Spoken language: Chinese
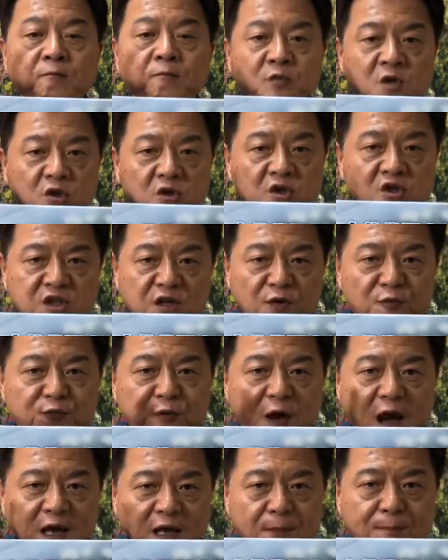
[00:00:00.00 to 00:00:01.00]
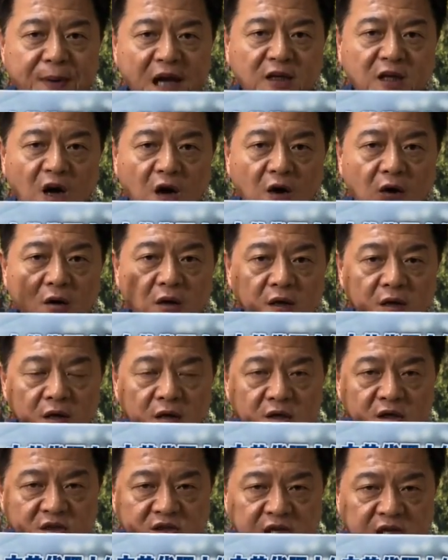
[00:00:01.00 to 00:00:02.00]
这是刑法一百条
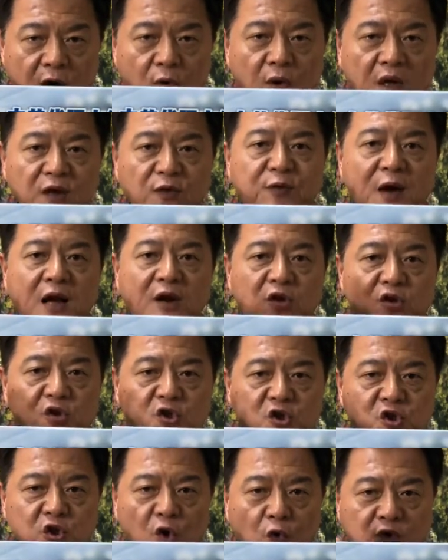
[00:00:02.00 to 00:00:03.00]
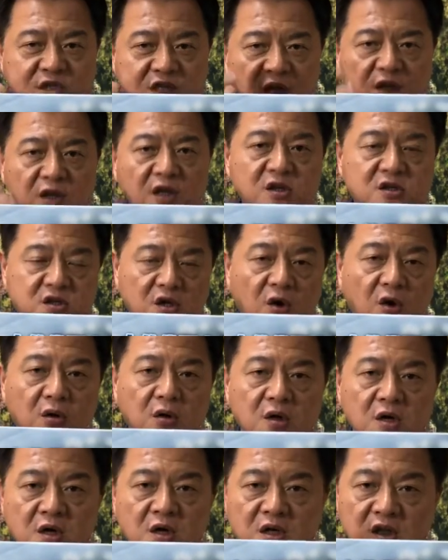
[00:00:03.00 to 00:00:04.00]
相关的法律修正的时候，